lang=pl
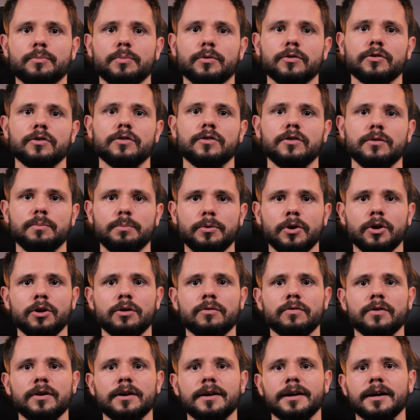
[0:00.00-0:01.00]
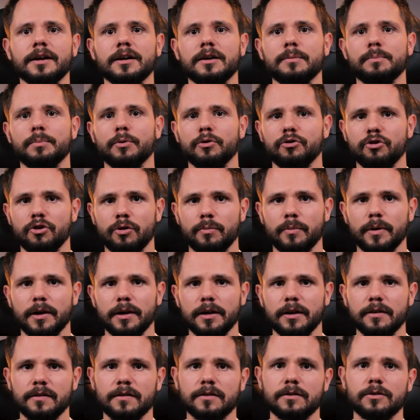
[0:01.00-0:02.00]
w pozycji pionowej, jak i
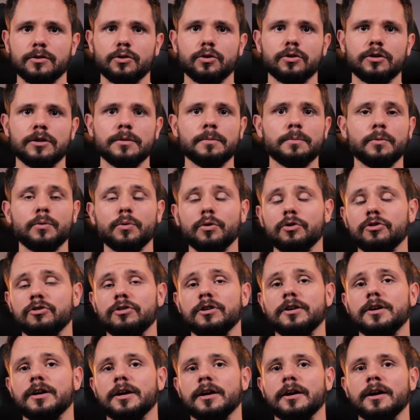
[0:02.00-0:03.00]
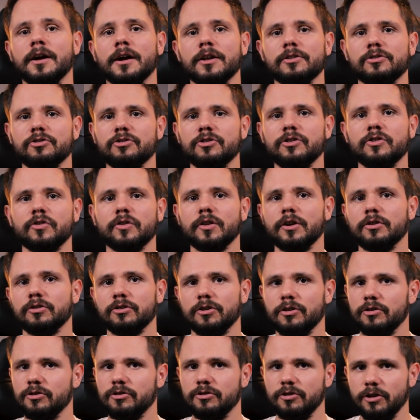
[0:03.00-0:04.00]
poziomej. Jest to typ głośnika
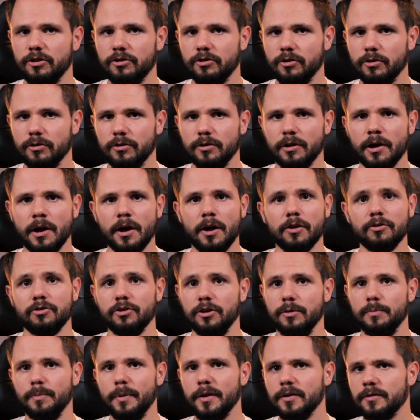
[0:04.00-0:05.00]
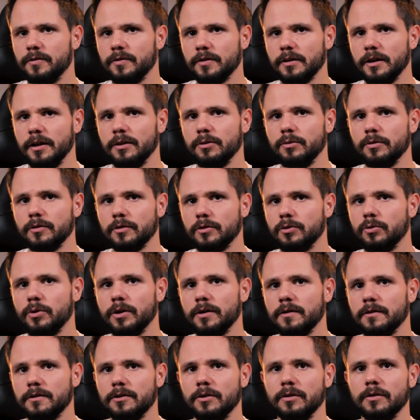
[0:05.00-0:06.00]
360, czyli bez względu z
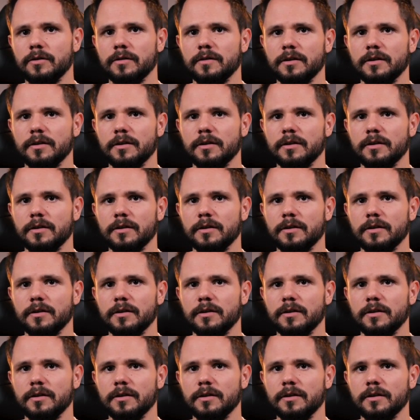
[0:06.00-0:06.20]
której strony